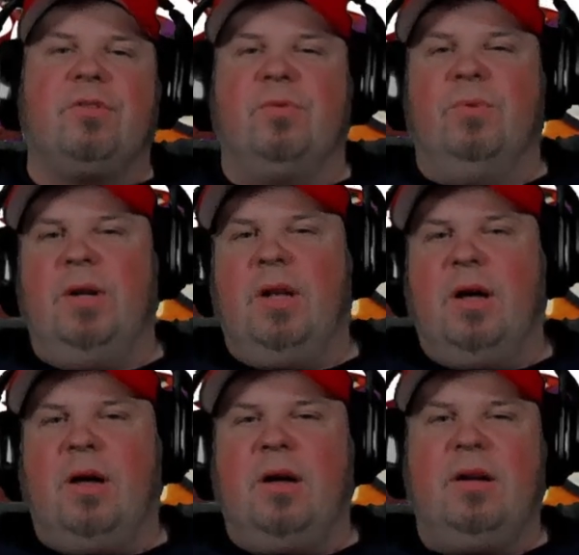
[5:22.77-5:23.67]

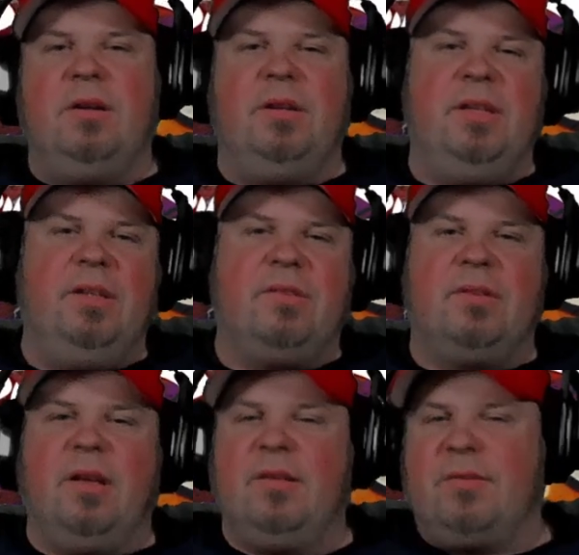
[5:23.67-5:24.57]
Thriller, dies,
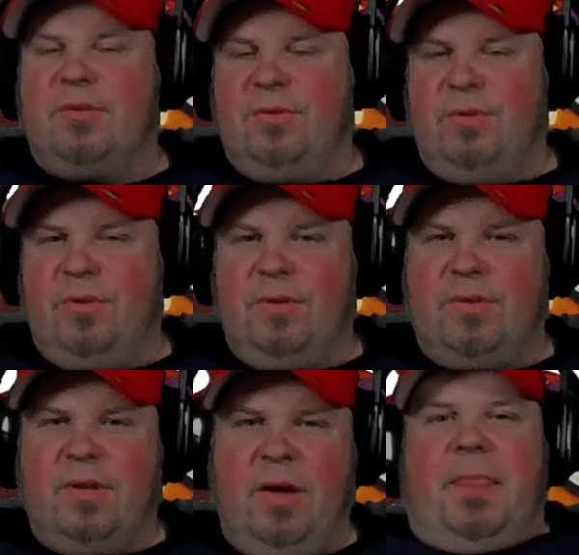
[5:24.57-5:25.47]
das, Gedöns.